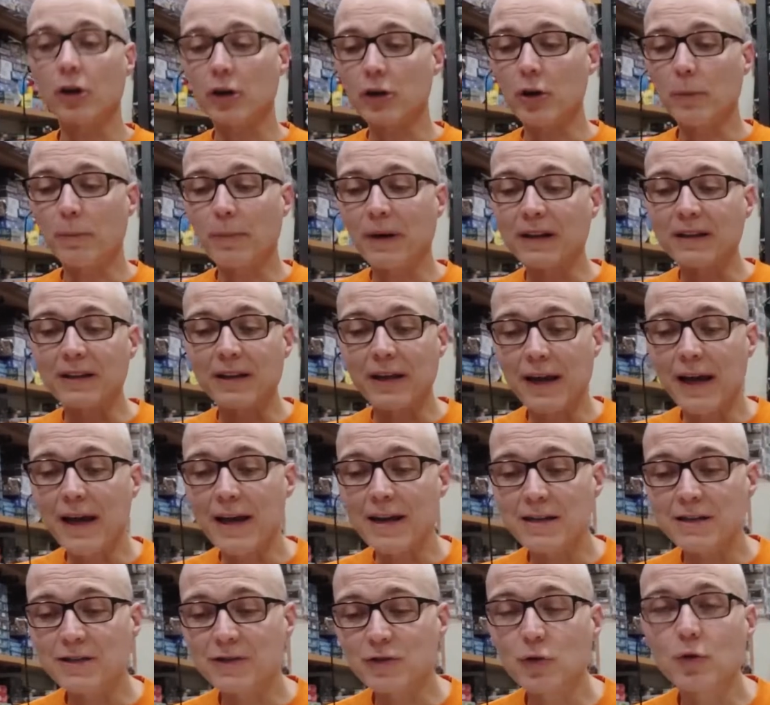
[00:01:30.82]
io
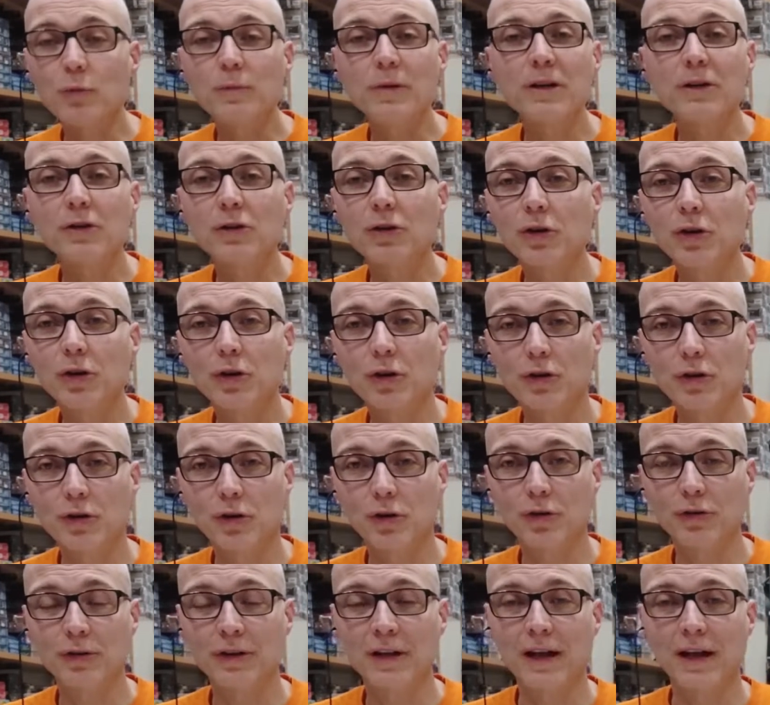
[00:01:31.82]
partirei subito
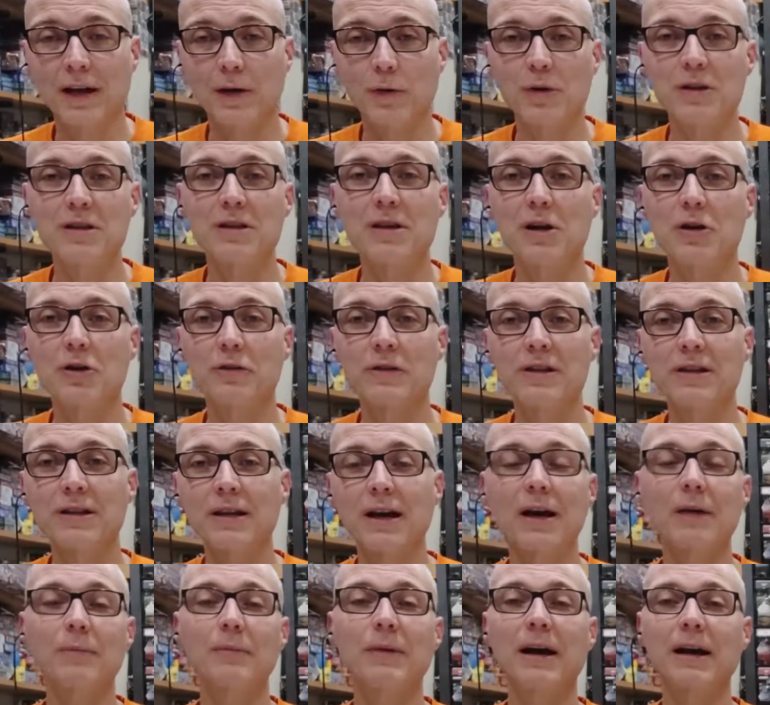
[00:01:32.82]
con eh, quindi le
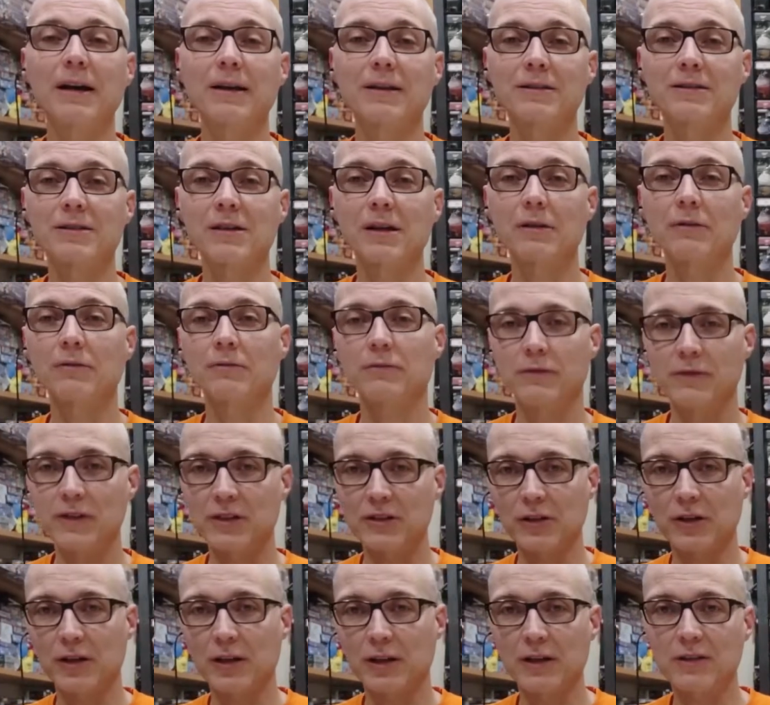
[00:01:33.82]
novità, Max, visto
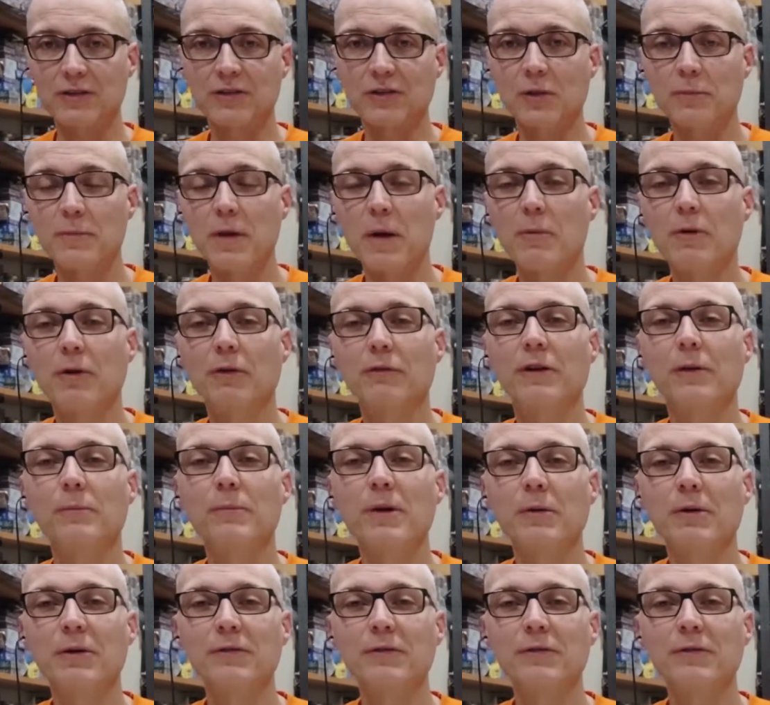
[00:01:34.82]
che adesso abbiamo, vi abbiamo sì.